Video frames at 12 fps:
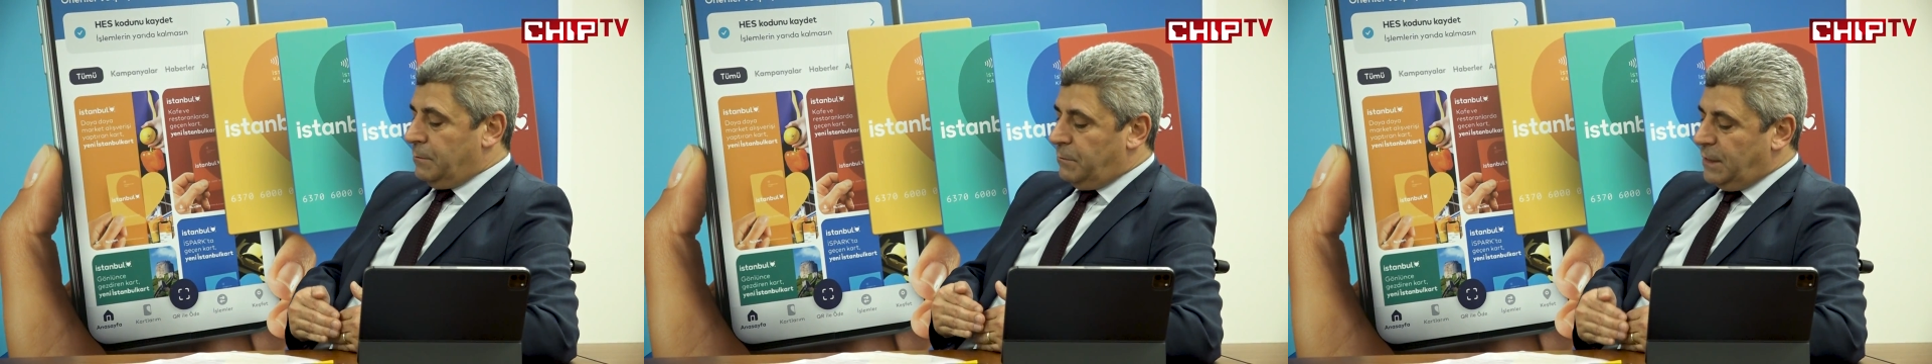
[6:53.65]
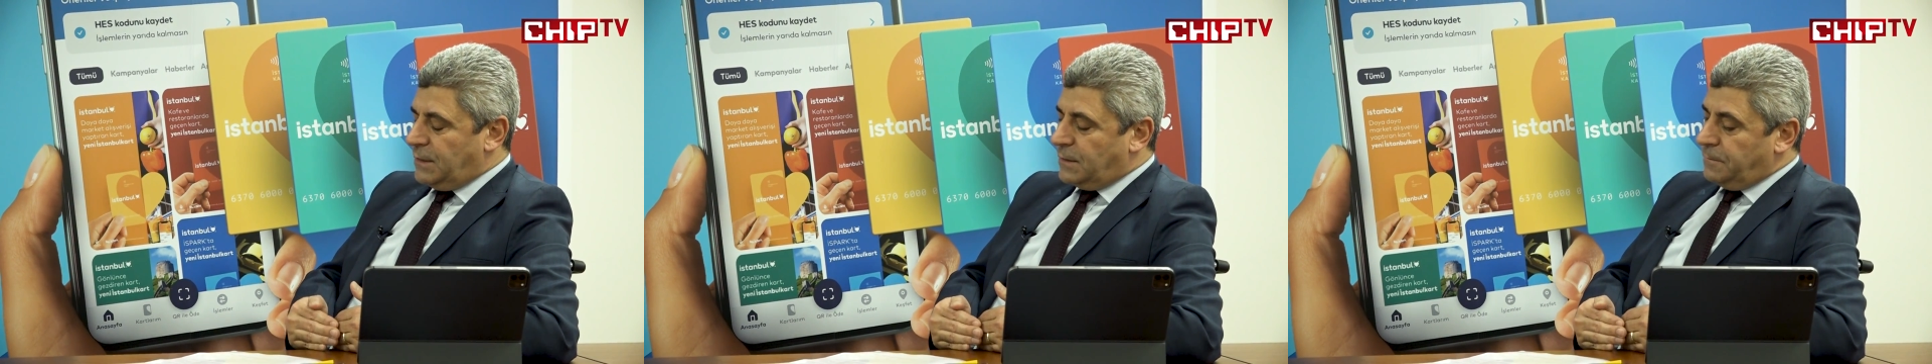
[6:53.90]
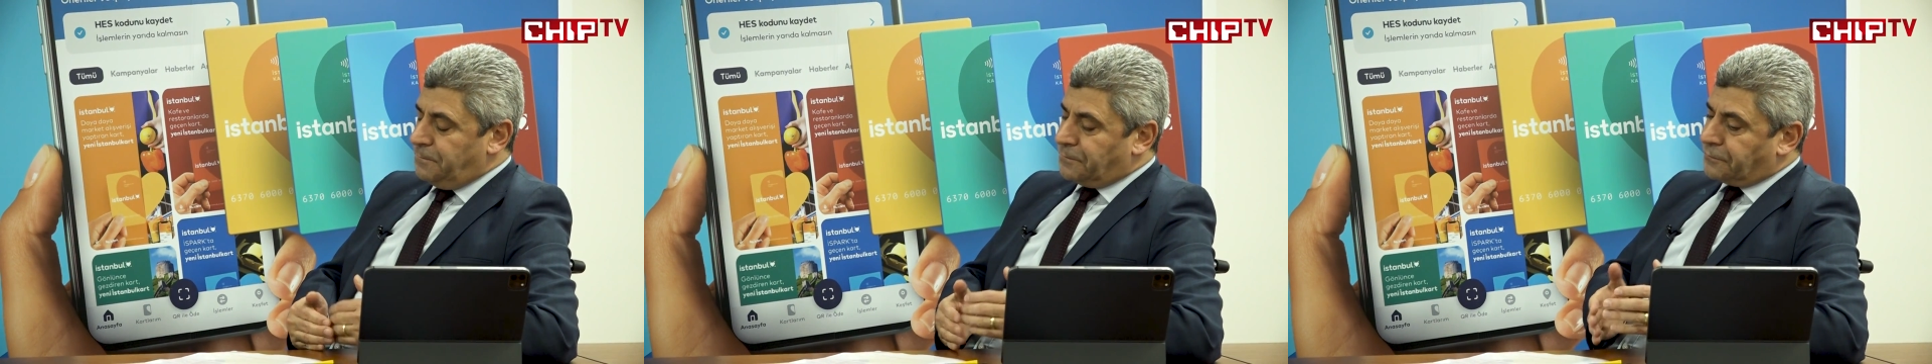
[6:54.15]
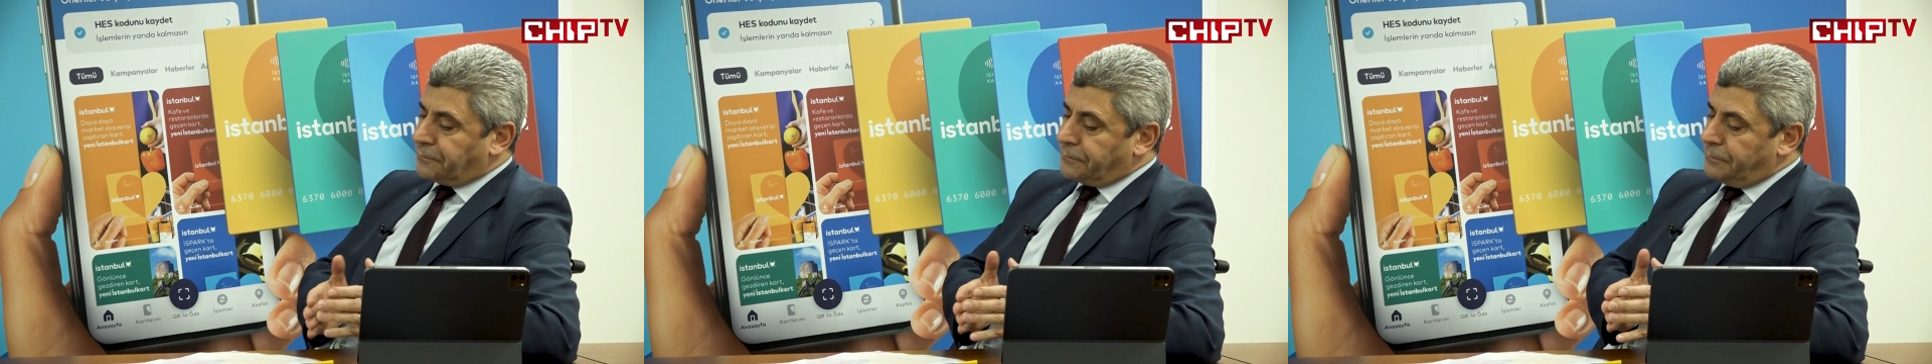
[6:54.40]
Biz
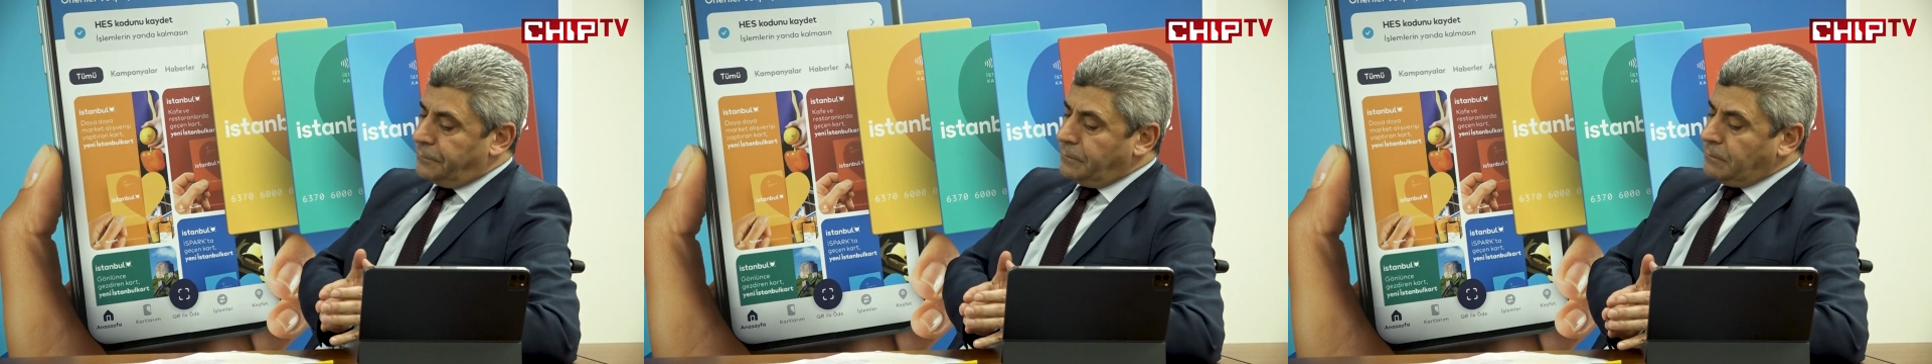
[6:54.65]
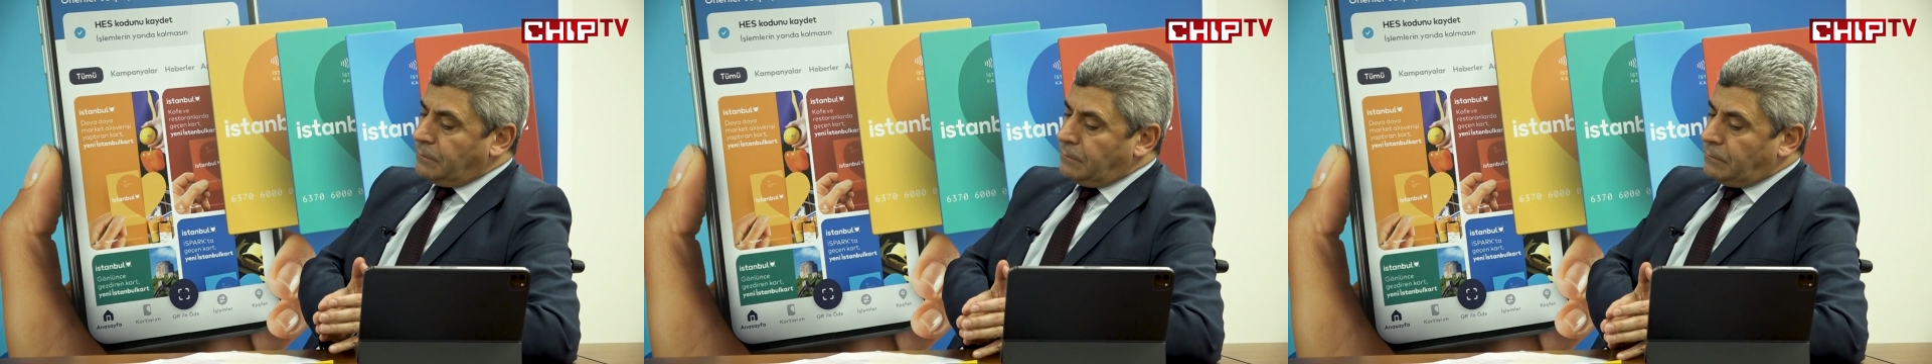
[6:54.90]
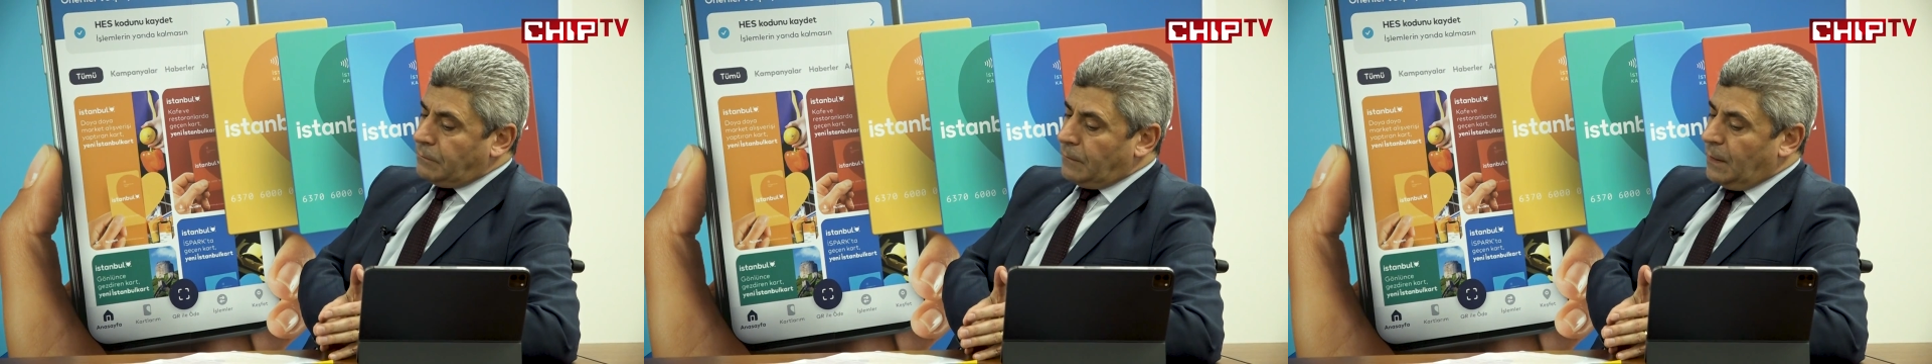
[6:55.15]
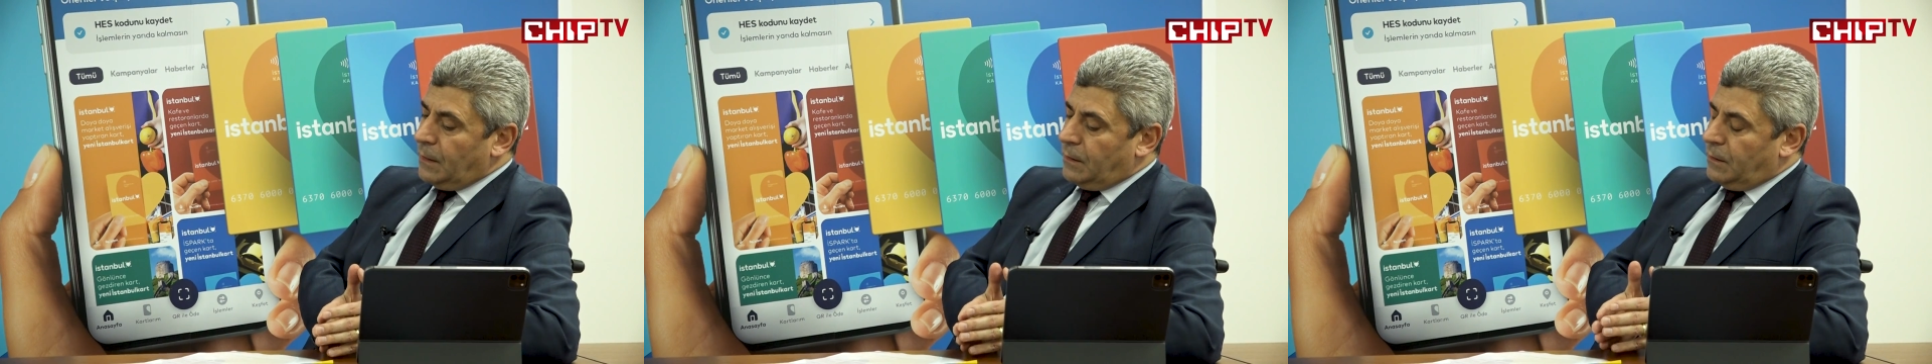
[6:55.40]

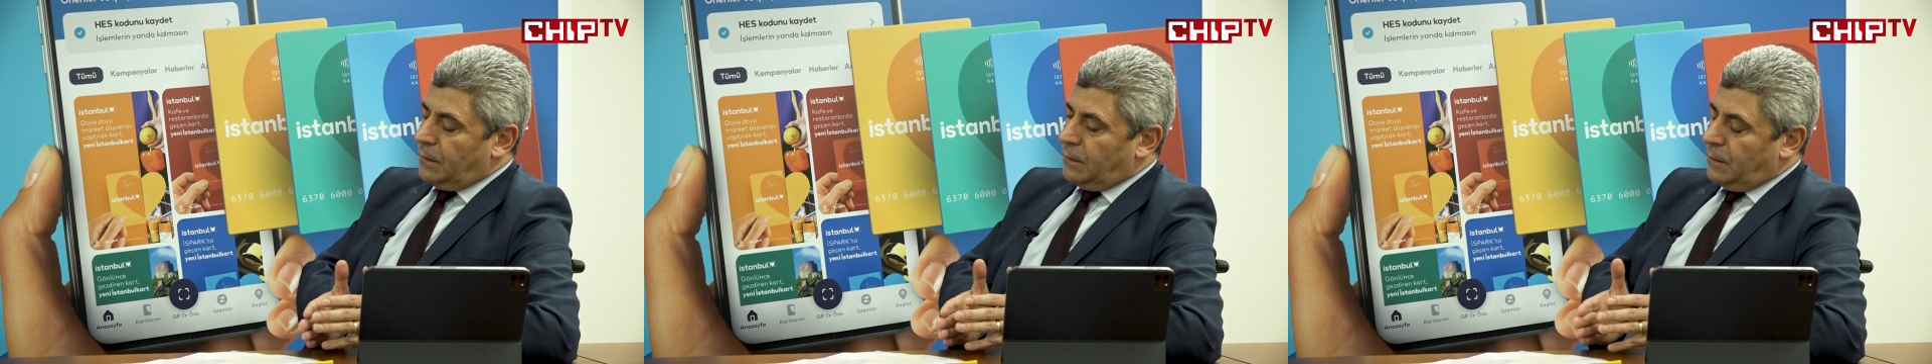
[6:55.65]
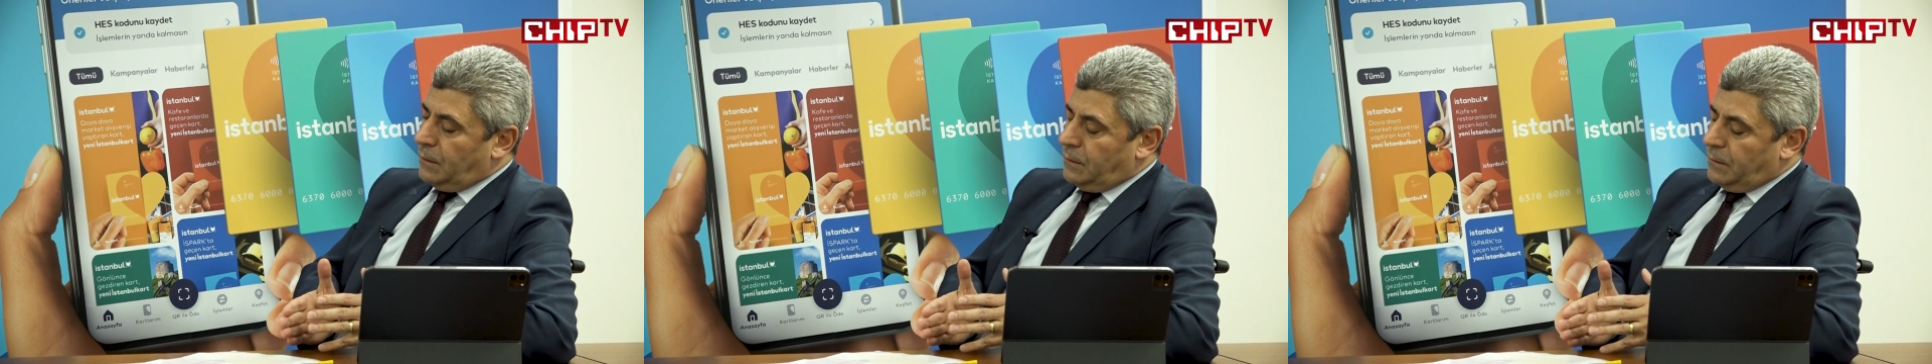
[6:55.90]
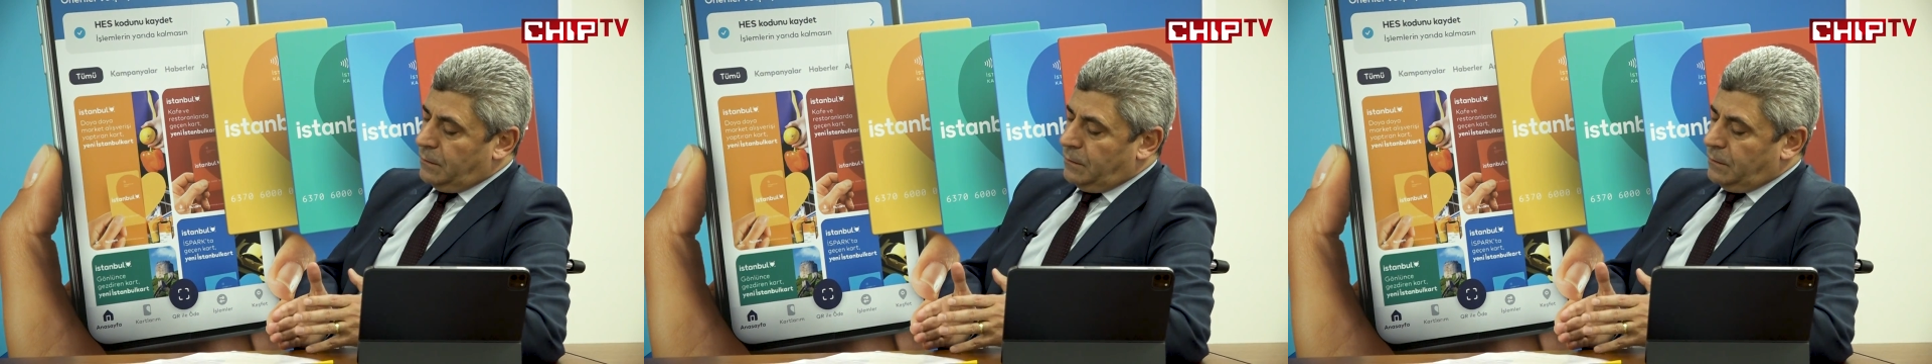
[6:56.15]
e,